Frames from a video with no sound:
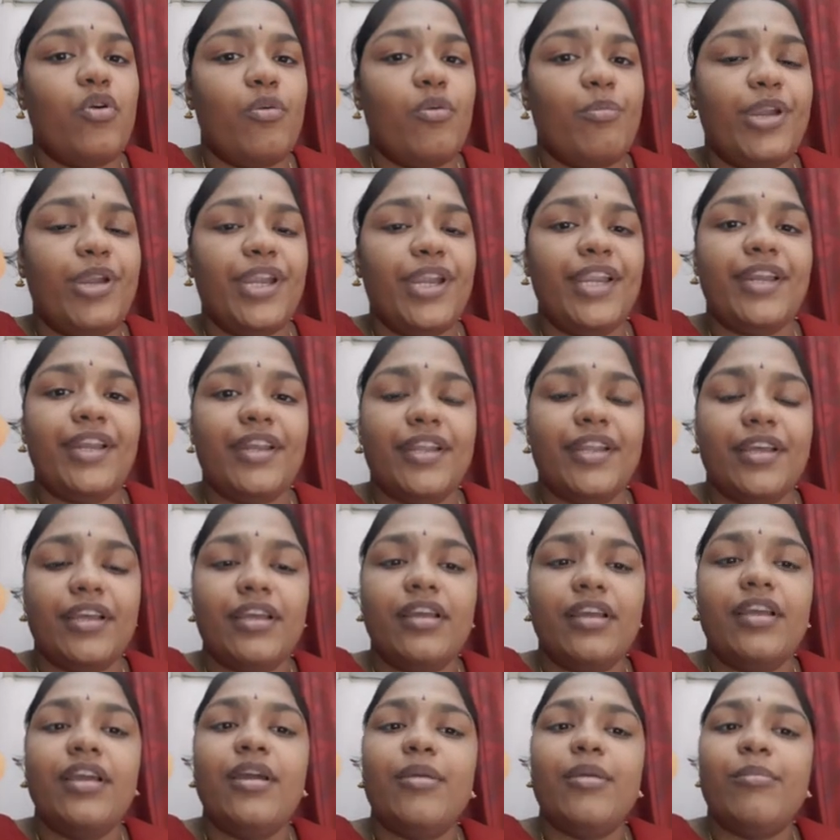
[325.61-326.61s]
அப்படின்ட்டு
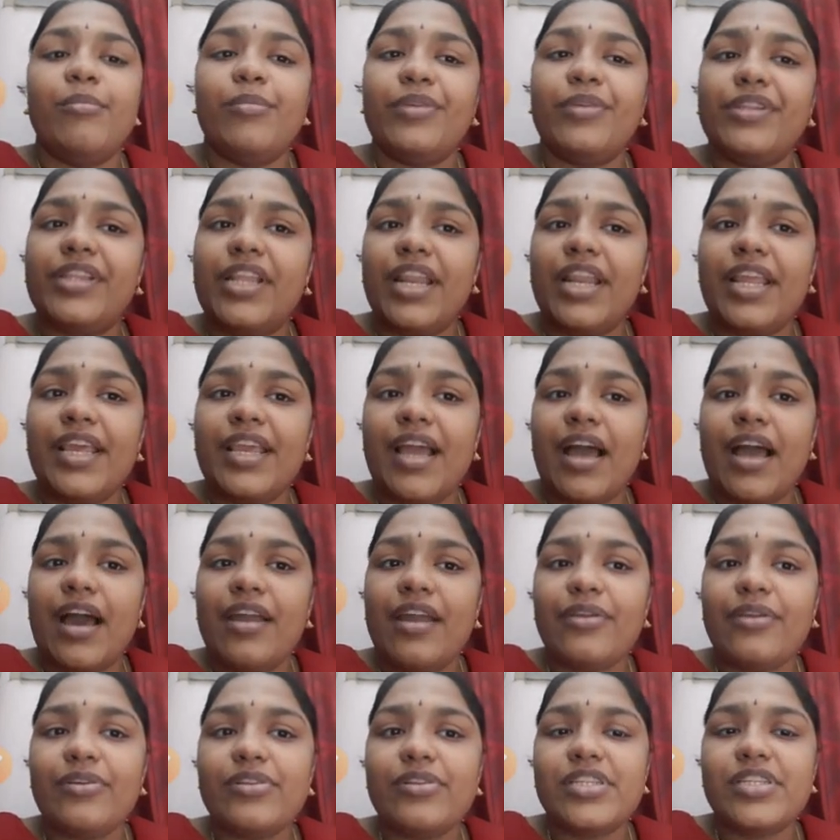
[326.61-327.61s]
முதல்ல
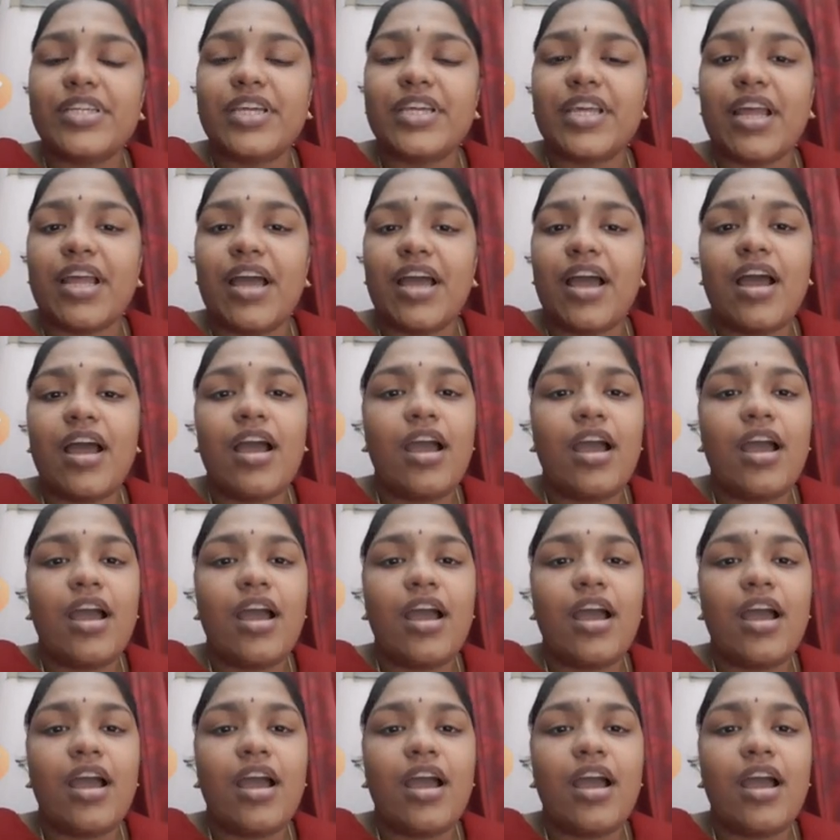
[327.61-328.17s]
யார் யோசிக்கிறா